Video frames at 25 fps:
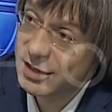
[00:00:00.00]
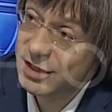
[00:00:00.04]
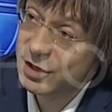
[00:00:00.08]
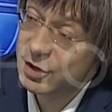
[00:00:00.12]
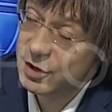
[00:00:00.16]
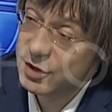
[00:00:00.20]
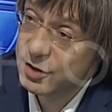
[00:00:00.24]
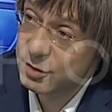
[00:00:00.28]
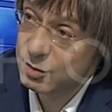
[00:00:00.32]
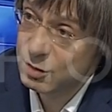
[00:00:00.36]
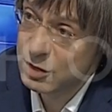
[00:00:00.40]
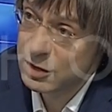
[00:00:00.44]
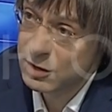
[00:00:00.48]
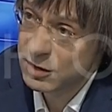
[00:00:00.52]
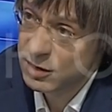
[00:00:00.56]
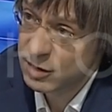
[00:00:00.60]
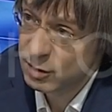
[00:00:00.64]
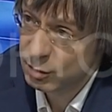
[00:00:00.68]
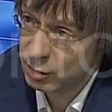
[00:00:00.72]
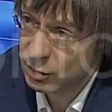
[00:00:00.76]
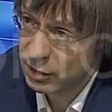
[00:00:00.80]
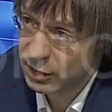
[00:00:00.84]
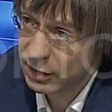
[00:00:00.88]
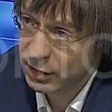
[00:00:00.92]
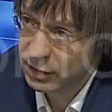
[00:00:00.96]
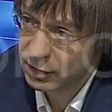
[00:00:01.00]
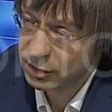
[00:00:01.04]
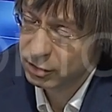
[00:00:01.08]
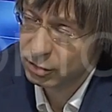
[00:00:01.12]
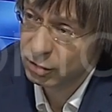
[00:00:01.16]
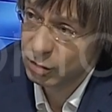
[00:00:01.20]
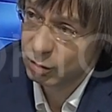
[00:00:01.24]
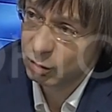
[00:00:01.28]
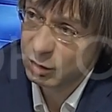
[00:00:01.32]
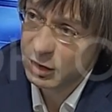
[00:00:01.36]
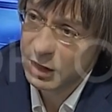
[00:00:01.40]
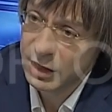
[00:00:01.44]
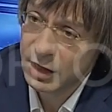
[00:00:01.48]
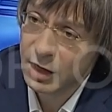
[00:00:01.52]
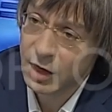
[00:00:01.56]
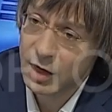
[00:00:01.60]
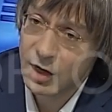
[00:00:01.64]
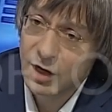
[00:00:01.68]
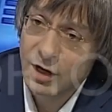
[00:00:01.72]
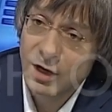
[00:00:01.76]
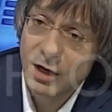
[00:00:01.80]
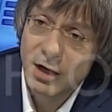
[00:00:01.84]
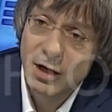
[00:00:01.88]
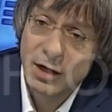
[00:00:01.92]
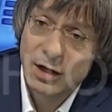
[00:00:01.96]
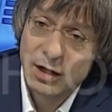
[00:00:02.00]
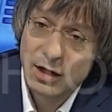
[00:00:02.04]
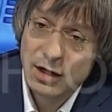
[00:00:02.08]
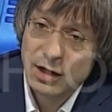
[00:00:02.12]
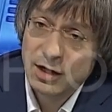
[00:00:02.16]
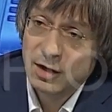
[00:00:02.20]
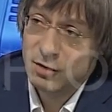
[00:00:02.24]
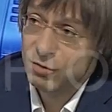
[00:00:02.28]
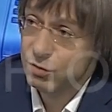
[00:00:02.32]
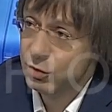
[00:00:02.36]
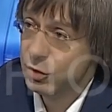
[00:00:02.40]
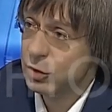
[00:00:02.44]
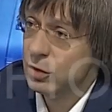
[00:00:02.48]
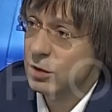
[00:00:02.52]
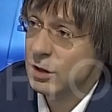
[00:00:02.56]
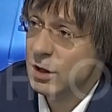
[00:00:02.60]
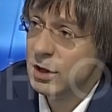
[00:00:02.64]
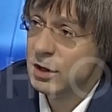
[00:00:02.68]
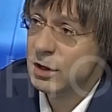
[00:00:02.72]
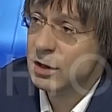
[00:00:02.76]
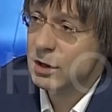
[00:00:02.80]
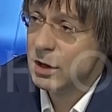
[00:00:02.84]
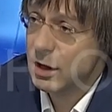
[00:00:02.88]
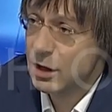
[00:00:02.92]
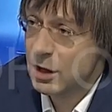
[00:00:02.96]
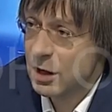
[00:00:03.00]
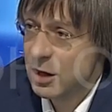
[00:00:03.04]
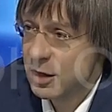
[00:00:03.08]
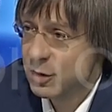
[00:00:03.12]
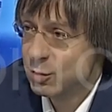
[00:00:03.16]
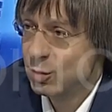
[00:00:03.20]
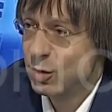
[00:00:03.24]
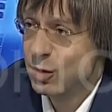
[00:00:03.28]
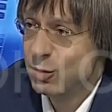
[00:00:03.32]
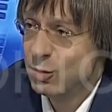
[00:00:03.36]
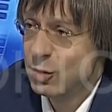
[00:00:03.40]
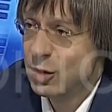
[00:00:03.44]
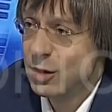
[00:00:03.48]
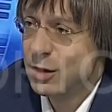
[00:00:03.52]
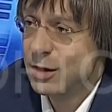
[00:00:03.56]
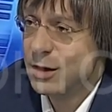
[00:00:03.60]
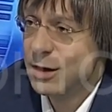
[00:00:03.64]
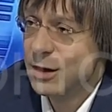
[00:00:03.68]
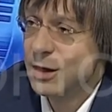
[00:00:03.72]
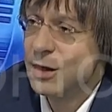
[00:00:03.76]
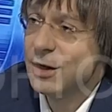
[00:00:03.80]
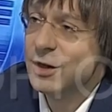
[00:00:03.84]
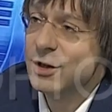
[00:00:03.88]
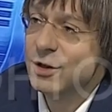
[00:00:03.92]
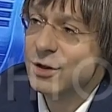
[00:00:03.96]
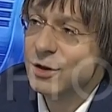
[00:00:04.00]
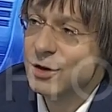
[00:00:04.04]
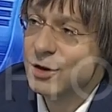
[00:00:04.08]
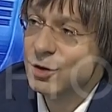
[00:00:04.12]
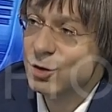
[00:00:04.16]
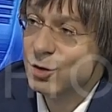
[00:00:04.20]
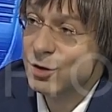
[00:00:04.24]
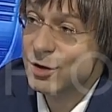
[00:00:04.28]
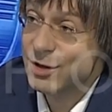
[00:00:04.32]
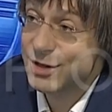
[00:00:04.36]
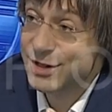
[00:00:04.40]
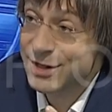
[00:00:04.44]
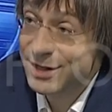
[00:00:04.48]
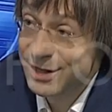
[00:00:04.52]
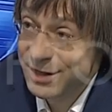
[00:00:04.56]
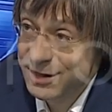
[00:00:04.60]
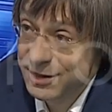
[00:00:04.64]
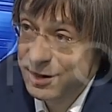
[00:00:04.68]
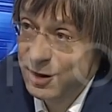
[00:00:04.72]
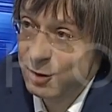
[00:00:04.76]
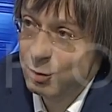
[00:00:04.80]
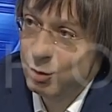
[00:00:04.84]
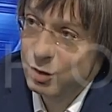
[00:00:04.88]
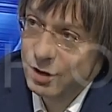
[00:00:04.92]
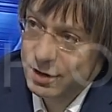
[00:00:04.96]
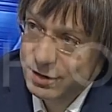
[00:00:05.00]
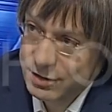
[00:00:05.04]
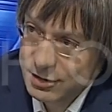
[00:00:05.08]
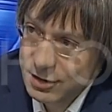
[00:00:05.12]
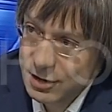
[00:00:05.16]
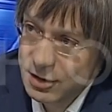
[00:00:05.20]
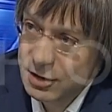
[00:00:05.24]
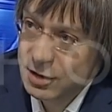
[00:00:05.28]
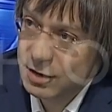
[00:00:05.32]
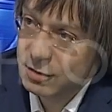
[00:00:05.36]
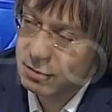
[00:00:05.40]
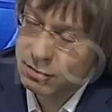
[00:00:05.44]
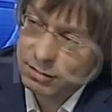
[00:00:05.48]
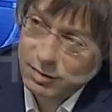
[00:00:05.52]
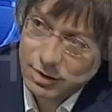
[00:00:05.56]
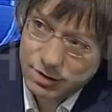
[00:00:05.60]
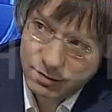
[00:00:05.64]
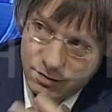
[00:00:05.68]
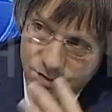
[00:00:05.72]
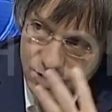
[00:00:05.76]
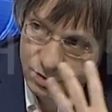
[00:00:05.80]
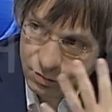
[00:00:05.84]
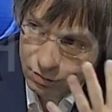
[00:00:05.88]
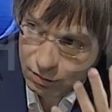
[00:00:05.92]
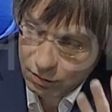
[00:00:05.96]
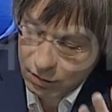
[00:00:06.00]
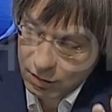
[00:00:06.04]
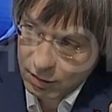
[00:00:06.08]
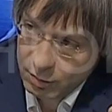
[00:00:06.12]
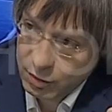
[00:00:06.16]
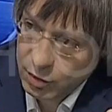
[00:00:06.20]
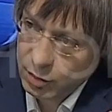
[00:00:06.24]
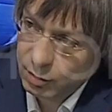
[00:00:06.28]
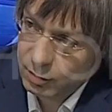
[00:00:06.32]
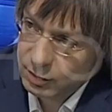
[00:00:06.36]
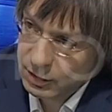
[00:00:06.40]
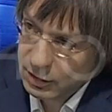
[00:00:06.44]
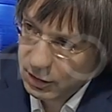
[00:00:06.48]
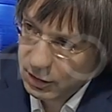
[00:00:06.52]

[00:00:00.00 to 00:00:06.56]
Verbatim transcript: даже 70 миллиардов рублей, э, вот это как раз примерно 10% от всего объема